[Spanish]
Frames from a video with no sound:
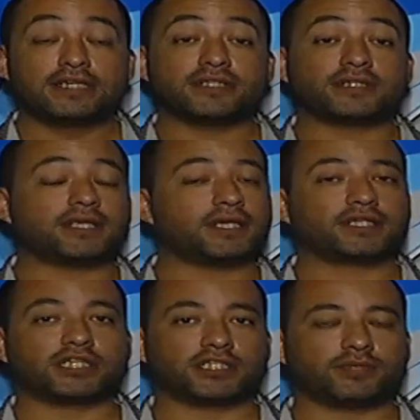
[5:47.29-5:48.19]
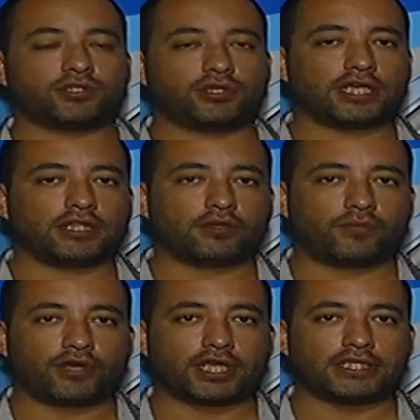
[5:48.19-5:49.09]
¿Se siguen recepcionando
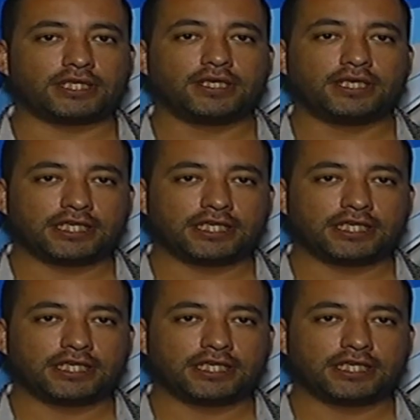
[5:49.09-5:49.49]
por allí